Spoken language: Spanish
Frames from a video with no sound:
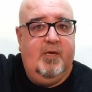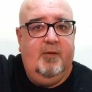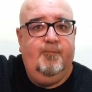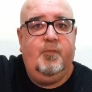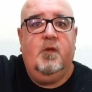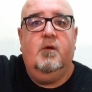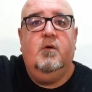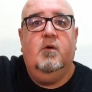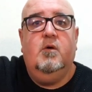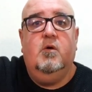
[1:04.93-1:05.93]
¿vale?
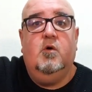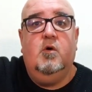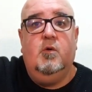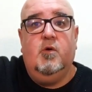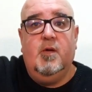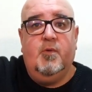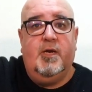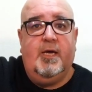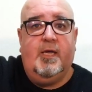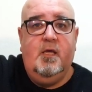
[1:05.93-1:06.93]
Os, os lo voy a
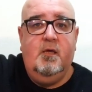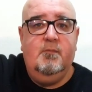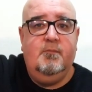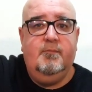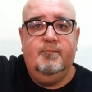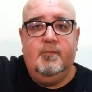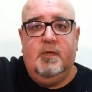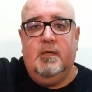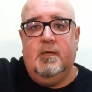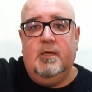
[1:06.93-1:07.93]
poner aquí,
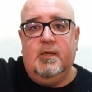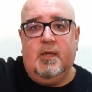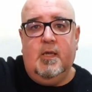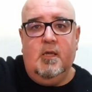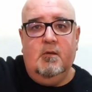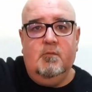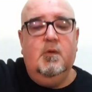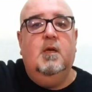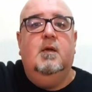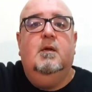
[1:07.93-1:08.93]
aquí,
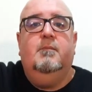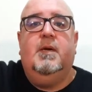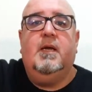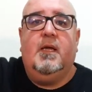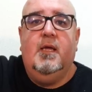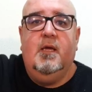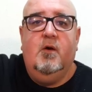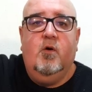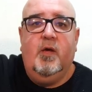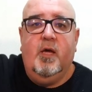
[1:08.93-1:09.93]
para
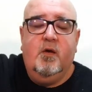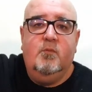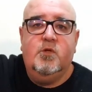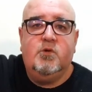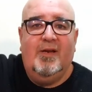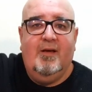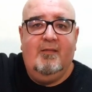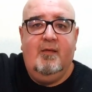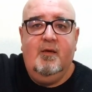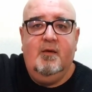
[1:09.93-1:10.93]
que oigáis cómo suena a
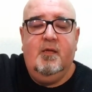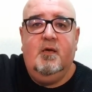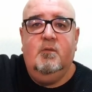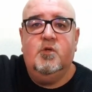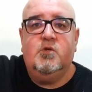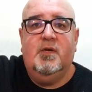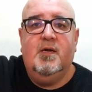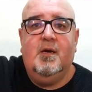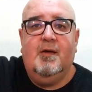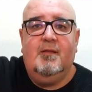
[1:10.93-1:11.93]
100 y cómo
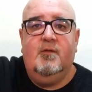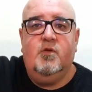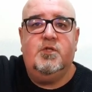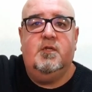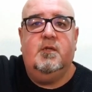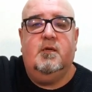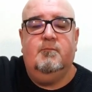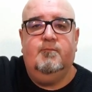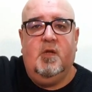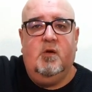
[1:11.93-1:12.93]
suena a 180.
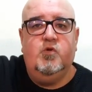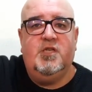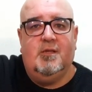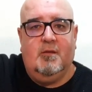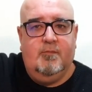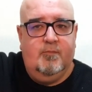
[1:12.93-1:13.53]
Escuchad.